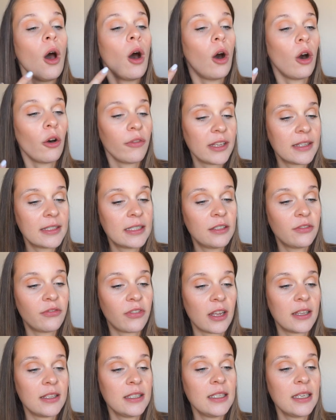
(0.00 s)
En fait,
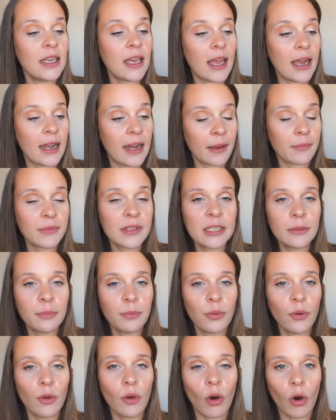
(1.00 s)
Tiffany, elle est un petit
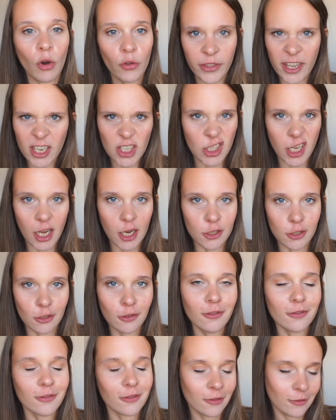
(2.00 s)
peu en dèche
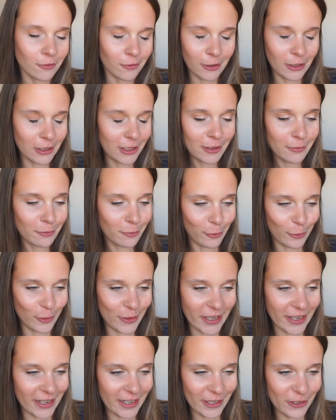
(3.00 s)
d'argent. Voilà, pour
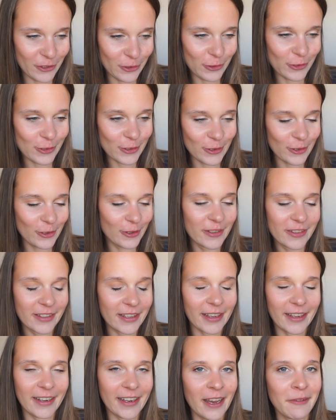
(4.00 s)
dire les choses euh,
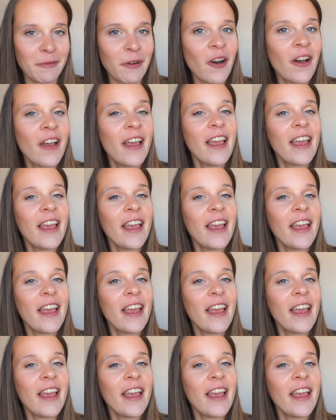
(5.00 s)
très clairement.